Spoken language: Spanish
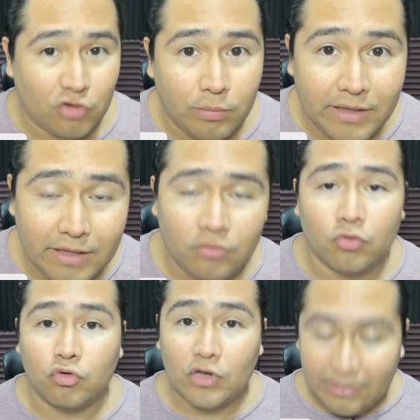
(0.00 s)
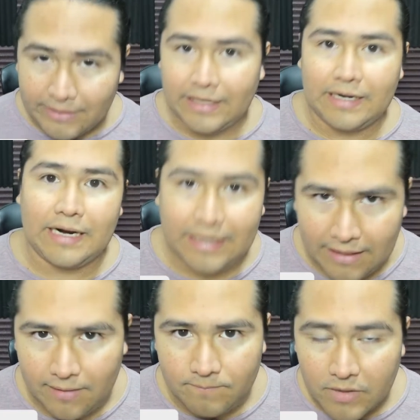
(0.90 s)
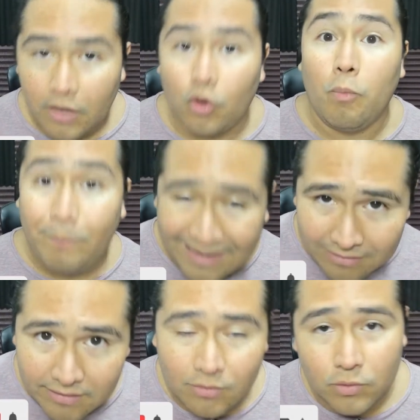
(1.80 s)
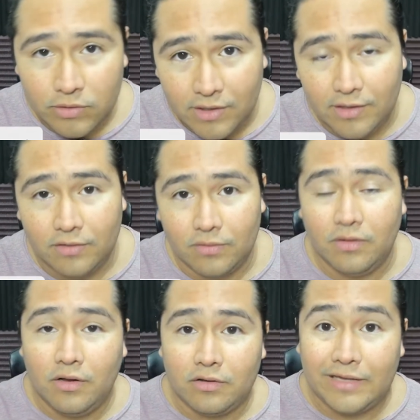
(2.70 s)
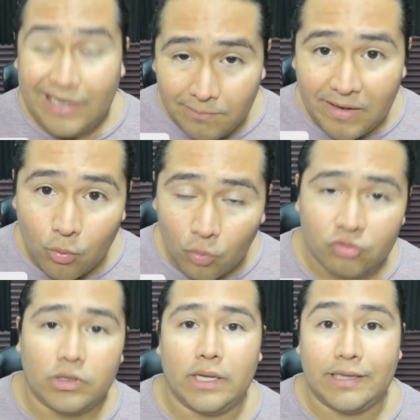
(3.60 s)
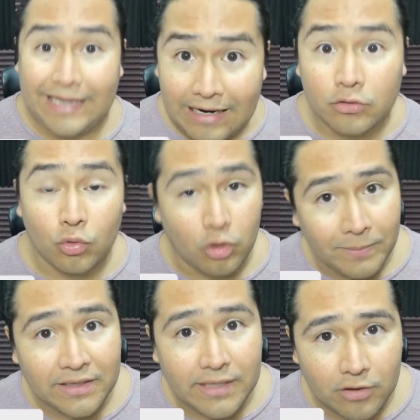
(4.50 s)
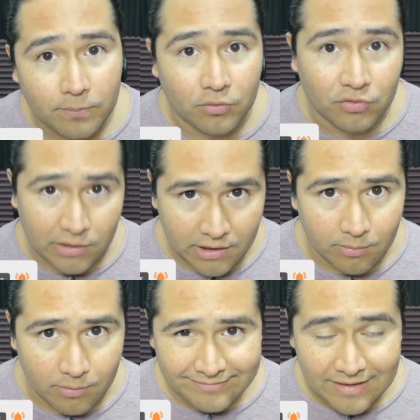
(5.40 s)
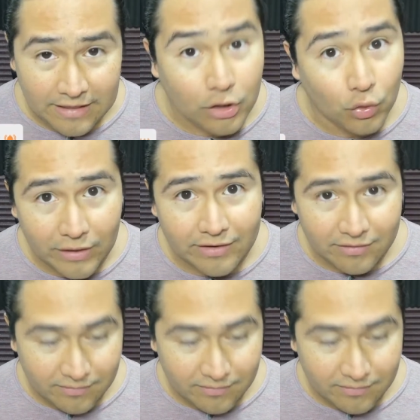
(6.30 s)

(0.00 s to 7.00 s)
videos, suscríbete al canal, comparte el contenido, dale me gusta, deja tu comentario positivo y únete.